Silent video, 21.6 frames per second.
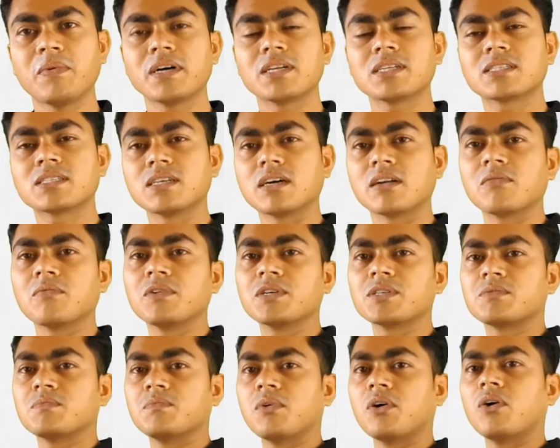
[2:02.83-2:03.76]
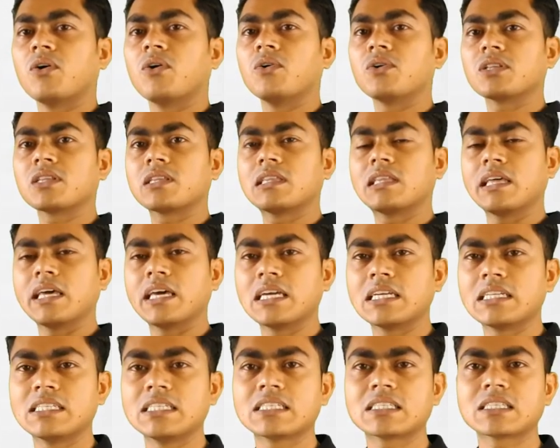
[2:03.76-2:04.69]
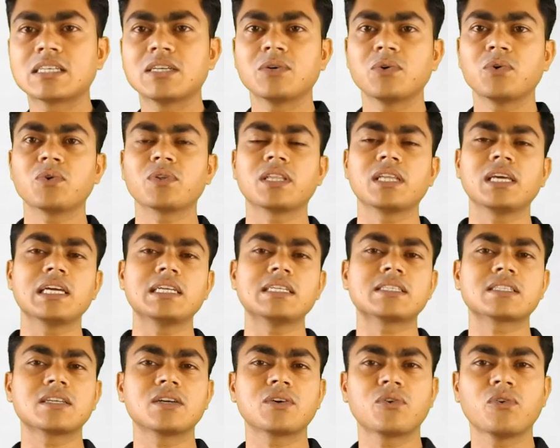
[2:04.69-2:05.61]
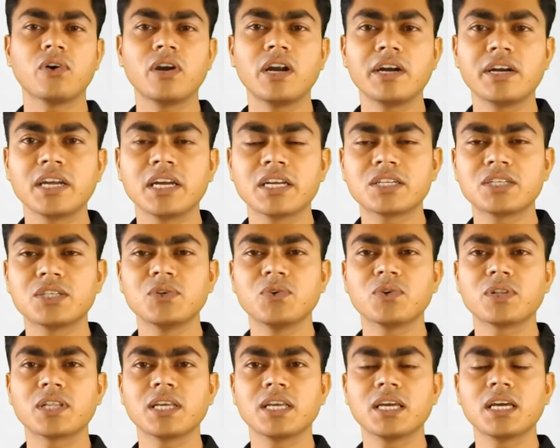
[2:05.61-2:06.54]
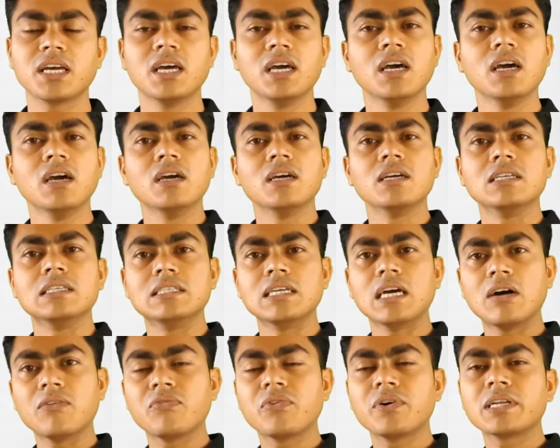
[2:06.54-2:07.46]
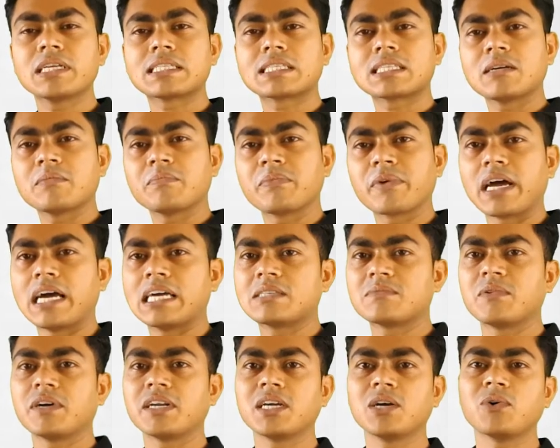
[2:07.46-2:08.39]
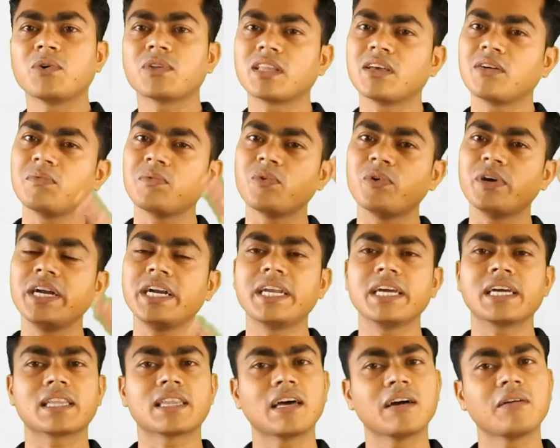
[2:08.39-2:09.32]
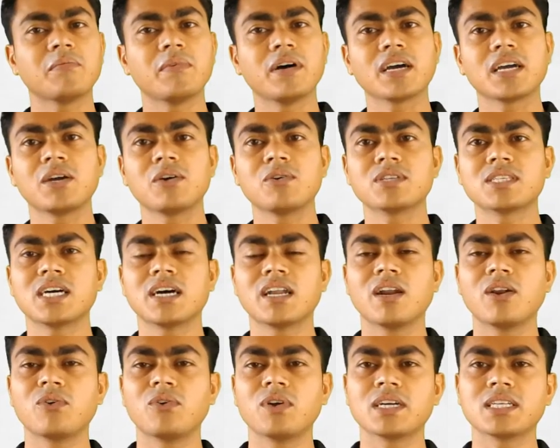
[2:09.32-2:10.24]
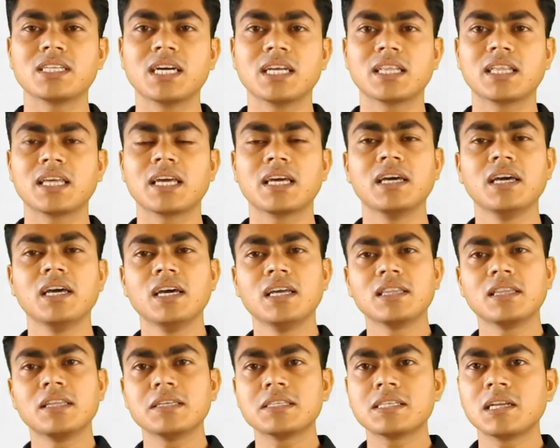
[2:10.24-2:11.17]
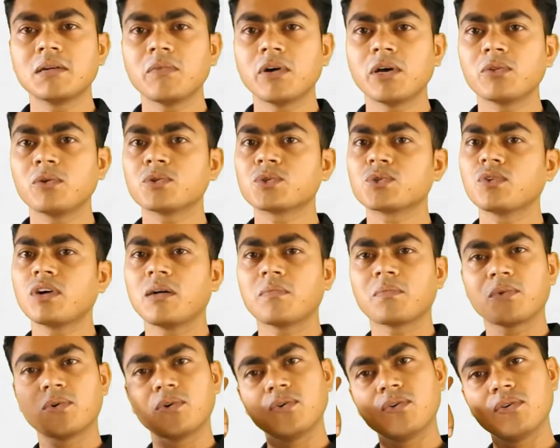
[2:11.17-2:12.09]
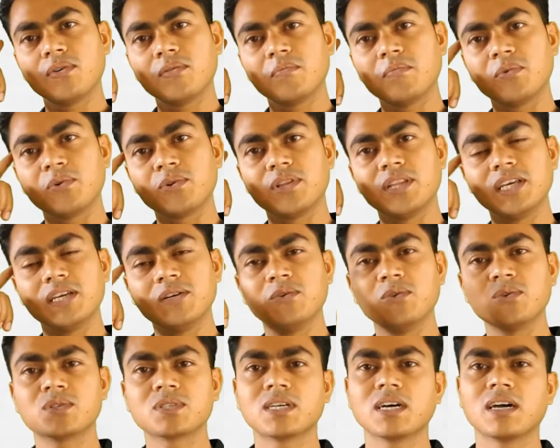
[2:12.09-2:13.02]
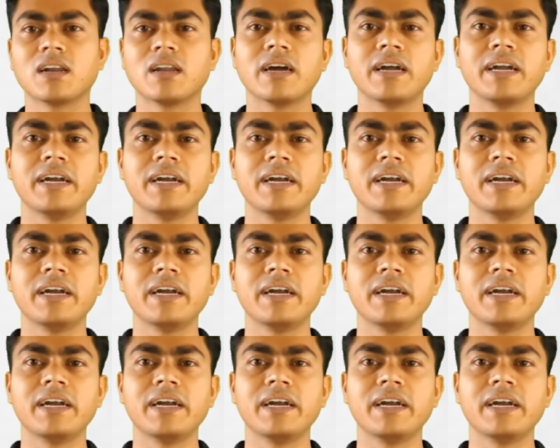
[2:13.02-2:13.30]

पर सर्विस बहुत तेज़ जिसकी होती है जिसकी क्वालिटी अच्छी होती है या फिर जिसके प्राइस बढ़िया होते हैं वही टिकता है बाकी के सारे लुढ़क जाते हैं तीसरी बात दोस्तों आपको बुद्धि यूज़ करना